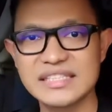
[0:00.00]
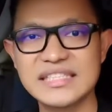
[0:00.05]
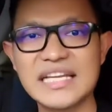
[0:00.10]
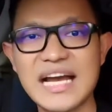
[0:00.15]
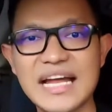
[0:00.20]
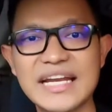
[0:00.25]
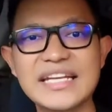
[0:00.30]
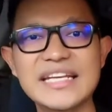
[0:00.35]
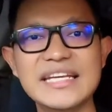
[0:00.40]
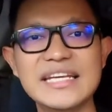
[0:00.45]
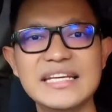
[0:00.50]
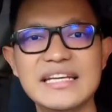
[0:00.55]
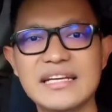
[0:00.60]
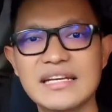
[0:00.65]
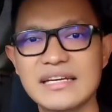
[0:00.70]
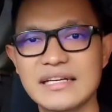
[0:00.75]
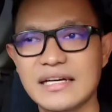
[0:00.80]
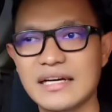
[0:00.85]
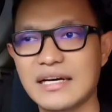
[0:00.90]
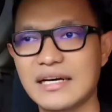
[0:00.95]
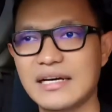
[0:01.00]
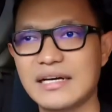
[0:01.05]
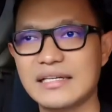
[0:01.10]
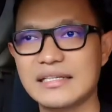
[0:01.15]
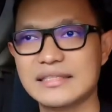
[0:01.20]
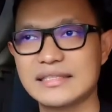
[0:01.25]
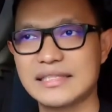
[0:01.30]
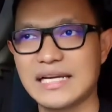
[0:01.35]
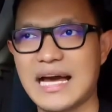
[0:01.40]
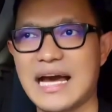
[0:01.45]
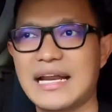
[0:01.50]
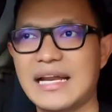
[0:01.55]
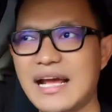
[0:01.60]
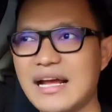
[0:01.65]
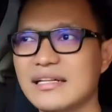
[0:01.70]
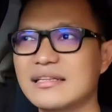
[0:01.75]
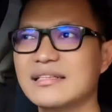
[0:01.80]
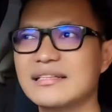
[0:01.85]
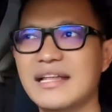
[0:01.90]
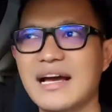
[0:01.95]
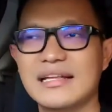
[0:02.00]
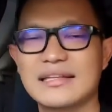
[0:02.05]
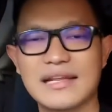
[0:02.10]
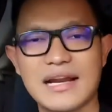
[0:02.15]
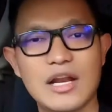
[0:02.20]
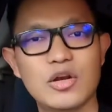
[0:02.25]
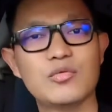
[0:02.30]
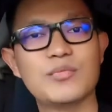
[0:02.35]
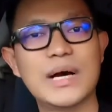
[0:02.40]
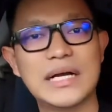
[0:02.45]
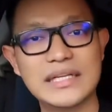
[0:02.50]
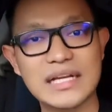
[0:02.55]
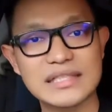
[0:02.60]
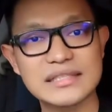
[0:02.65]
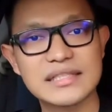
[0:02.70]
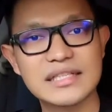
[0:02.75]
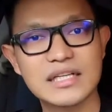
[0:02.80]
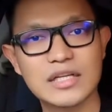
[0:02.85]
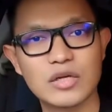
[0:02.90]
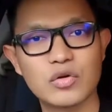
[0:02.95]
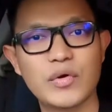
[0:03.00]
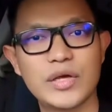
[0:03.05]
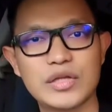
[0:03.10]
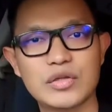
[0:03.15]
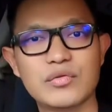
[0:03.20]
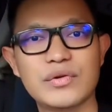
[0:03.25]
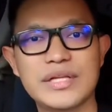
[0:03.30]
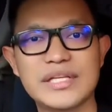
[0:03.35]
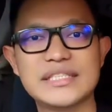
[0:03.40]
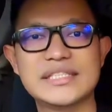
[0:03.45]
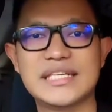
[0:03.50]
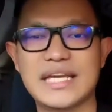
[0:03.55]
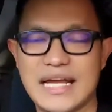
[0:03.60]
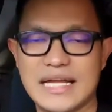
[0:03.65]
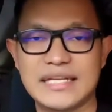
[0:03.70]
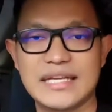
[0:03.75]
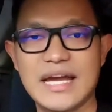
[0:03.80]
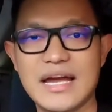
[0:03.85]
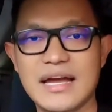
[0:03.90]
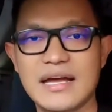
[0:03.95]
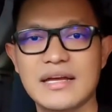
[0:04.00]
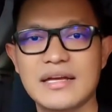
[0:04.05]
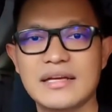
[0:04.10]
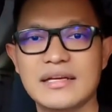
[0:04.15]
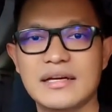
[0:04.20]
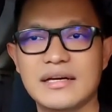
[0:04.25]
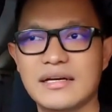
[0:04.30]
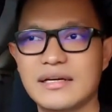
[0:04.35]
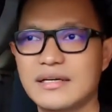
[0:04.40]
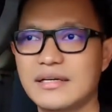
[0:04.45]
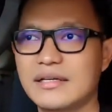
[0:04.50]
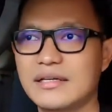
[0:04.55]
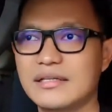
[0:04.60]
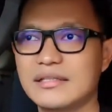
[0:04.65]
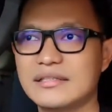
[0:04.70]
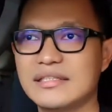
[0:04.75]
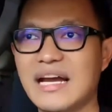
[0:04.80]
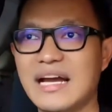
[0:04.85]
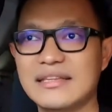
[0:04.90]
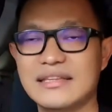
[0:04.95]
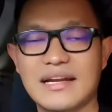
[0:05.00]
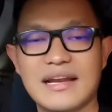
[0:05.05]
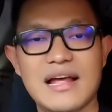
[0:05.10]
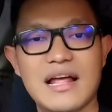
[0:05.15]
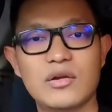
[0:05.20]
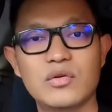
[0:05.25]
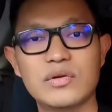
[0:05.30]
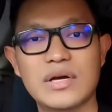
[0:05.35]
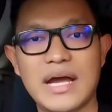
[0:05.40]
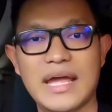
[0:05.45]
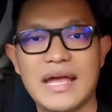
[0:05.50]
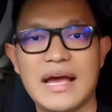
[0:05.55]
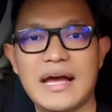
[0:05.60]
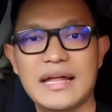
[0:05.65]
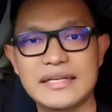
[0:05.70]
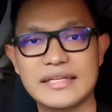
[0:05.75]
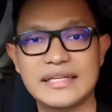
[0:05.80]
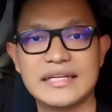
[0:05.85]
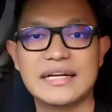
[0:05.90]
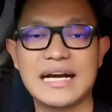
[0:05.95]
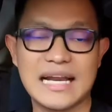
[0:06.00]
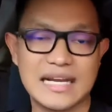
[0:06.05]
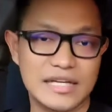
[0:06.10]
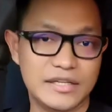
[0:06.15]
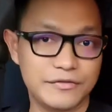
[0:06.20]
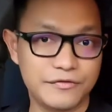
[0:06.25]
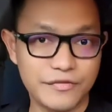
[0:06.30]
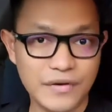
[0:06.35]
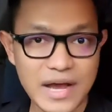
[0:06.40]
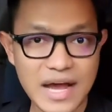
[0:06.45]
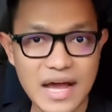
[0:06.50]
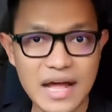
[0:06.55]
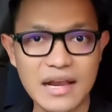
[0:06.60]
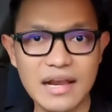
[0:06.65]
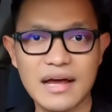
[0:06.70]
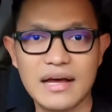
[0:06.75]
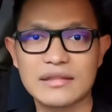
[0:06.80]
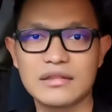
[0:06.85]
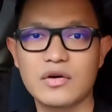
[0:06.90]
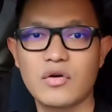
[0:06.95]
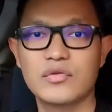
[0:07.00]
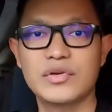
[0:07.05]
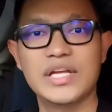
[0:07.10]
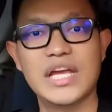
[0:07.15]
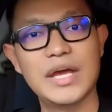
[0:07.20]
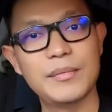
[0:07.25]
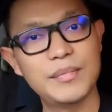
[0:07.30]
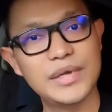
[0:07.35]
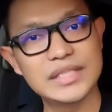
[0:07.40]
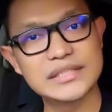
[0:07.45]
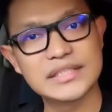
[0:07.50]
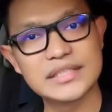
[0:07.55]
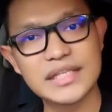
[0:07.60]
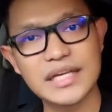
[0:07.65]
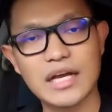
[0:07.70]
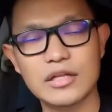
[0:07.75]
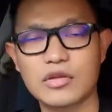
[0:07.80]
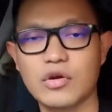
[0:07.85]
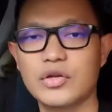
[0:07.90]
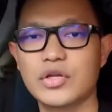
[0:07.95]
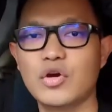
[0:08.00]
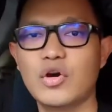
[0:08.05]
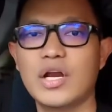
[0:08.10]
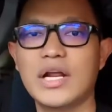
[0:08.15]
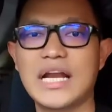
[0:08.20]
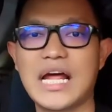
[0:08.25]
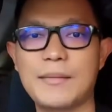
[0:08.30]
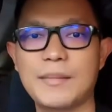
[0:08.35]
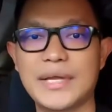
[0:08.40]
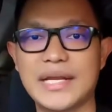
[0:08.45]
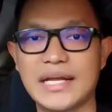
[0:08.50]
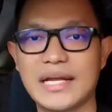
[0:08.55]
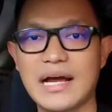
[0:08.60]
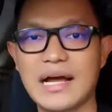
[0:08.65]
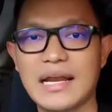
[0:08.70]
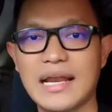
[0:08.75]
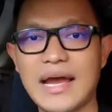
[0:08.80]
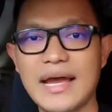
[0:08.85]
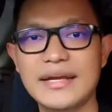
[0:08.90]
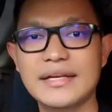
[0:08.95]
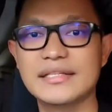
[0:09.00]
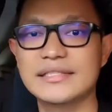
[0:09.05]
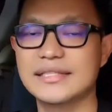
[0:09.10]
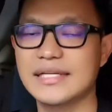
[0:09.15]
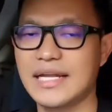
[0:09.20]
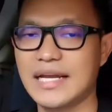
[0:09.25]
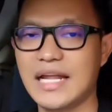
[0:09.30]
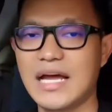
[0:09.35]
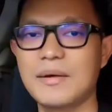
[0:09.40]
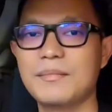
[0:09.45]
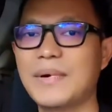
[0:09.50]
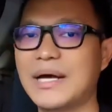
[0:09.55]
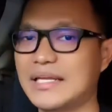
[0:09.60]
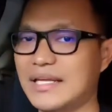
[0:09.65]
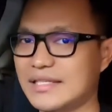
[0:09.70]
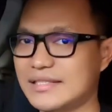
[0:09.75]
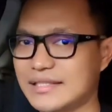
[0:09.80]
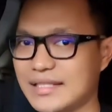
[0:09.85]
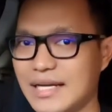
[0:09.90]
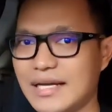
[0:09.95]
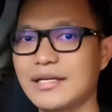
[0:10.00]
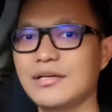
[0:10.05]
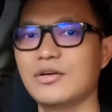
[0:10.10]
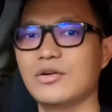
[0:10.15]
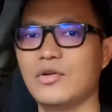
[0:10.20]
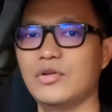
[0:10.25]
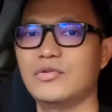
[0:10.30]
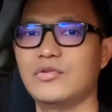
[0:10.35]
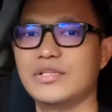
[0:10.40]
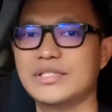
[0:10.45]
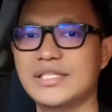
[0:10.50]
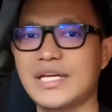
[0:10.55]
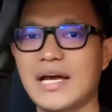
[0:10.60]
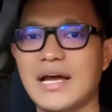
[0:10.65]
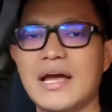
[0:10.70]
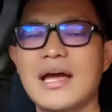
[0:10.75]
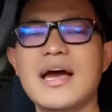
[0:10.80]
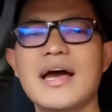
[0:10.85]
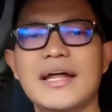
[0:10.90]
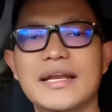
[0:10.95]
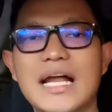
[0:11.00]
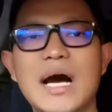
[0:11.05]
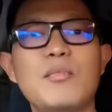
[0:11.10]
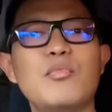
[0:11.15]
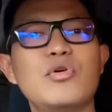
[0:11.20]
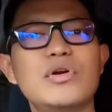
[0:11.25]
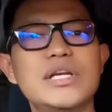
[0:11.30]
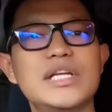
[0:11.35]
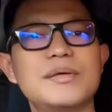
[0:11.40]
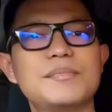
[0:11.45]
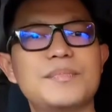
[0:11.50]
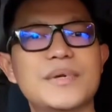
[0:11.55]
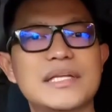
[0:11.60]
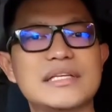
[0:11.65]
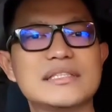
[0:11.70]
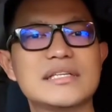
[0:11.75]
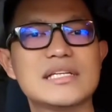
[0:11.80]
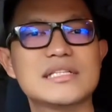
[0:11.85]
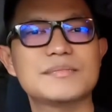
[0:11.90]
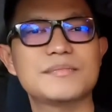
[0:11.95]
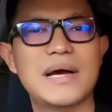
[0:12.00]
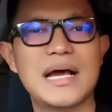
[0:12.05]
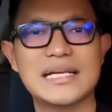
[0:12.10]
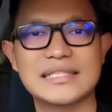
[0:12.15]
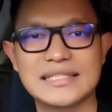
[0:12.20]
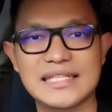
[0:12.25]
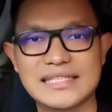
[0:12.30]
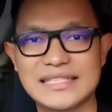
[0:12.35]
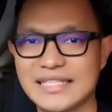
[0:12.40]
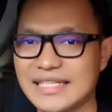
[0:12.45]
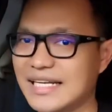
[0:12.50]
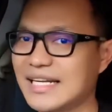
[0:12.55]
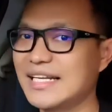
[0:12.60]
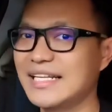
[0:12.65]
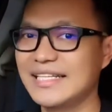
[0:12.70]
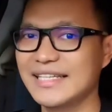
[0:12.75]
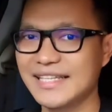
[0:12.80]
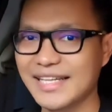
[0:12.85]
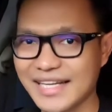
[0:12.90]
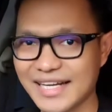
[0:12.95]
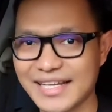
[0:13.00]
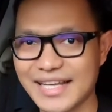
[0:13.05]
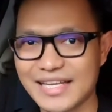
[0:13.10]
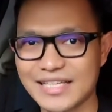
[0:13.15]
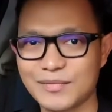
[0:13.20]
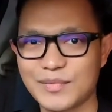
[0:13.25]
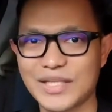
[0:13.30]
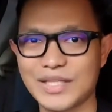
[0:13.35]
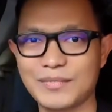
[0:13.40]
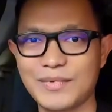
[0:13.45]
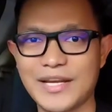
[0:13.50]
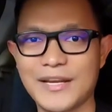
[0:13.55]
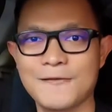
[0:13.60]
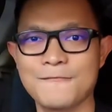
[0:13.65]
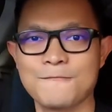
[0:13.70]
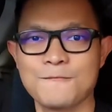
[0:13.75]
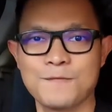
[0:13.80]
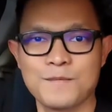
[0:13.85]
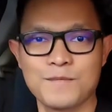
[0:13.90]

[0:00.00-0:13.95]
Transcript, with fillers: jadi uh, sekarang tidak terlalu banyak sih kru Indonesianya eh, nggak uh, terlalu kayak di Carnival atau di MSC atau di Holland Amerika lain di sana banyak sekali kru Indonesia namun di Princess masih segelintir ya teman-teman